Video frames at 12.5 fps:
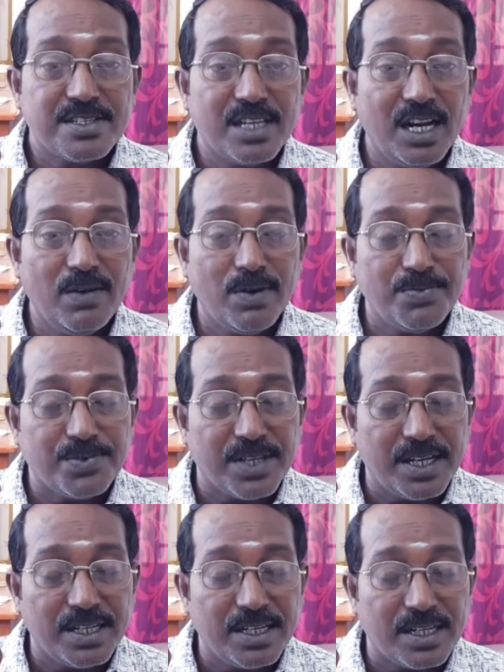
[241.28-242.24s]
செல்வம்
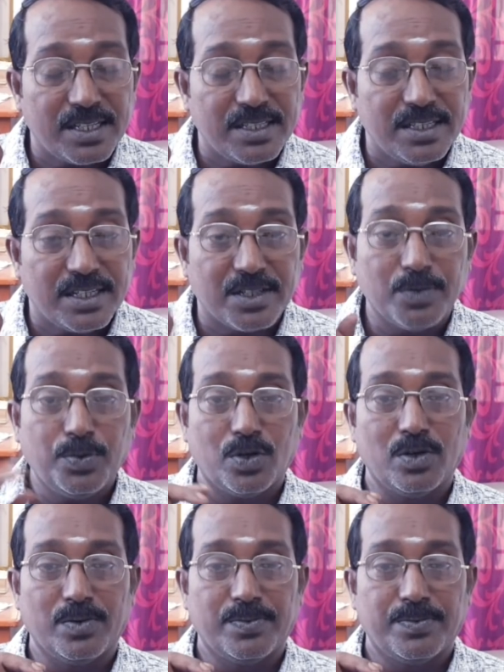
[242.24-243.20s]
சேர்கிறது என்று
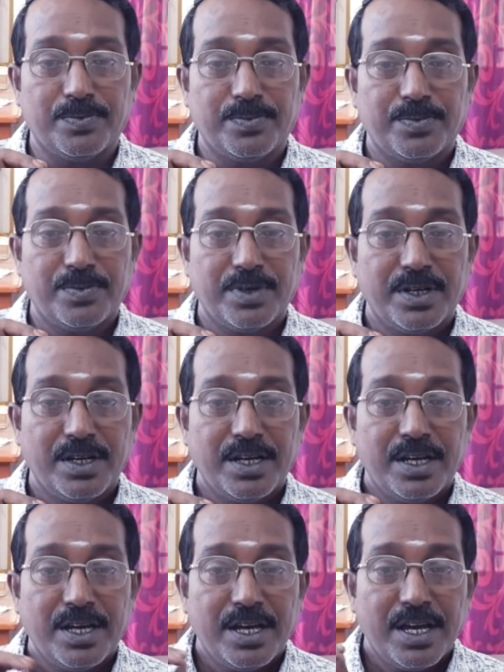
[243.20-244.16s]
பொருள்
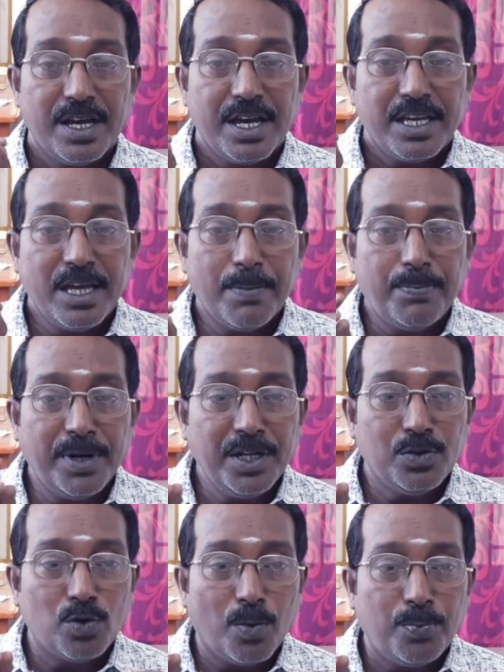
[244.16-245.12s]
எப்படி
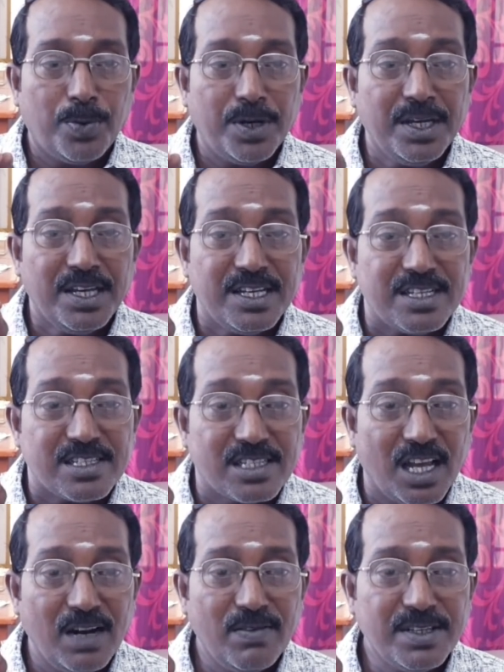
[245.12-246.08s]
தொப்பை
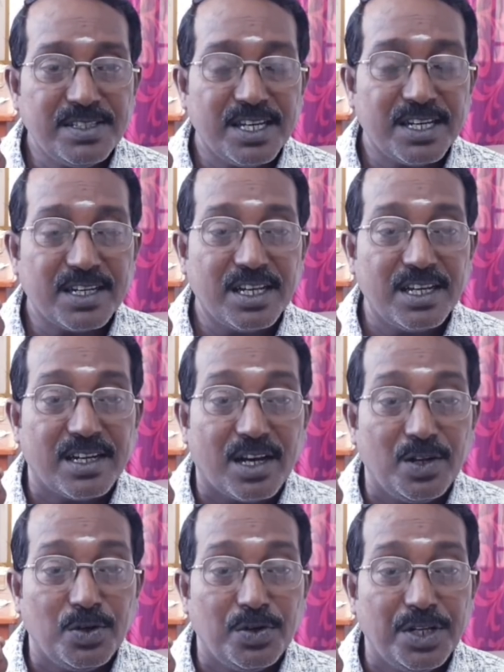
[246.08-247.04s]
செல்வ சேர்க்கையின்
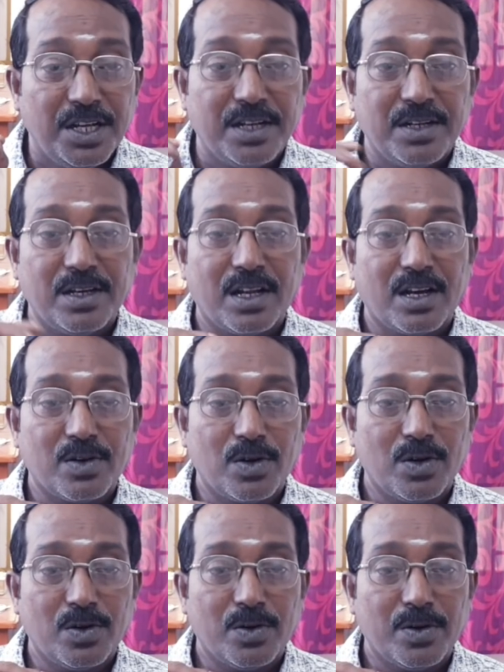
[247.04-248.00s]
அறிகுறி
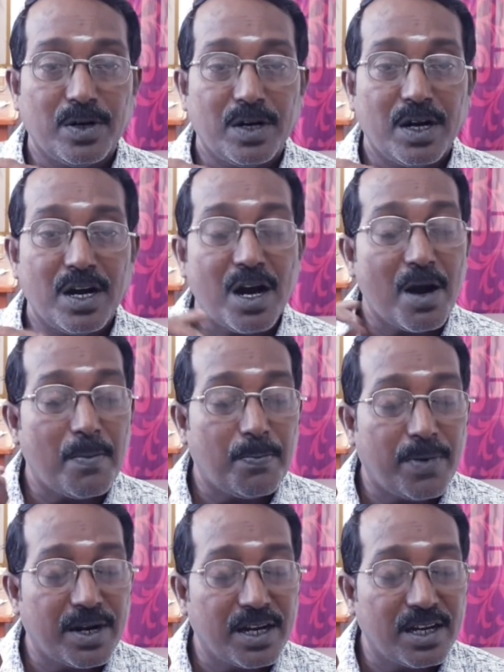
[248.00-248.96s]
என்கிறார்களோ
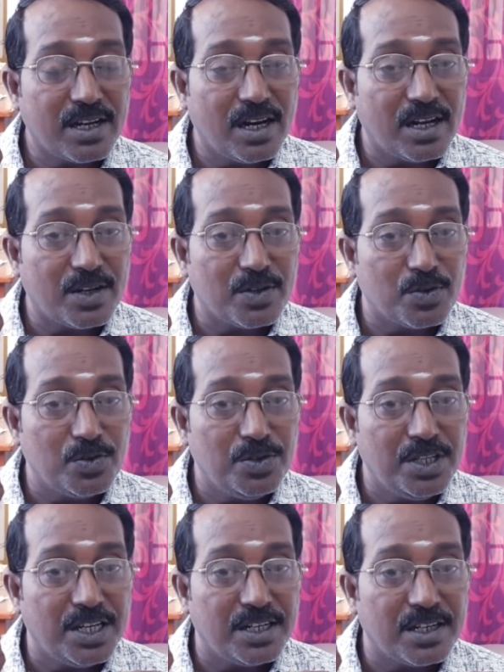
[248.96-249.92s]
பணக்கார
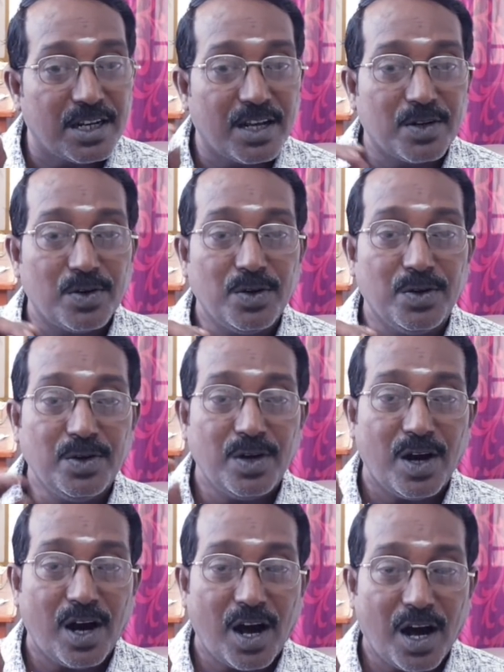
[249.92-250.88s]
தொந்தி என்கிறார்களோ
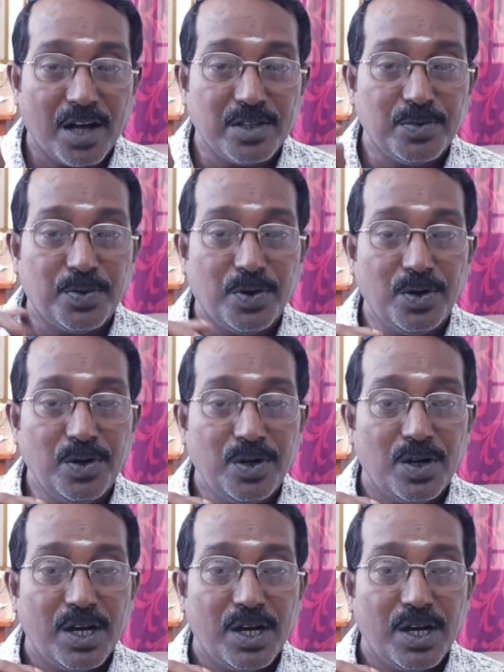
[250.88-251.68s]
அதுபோல்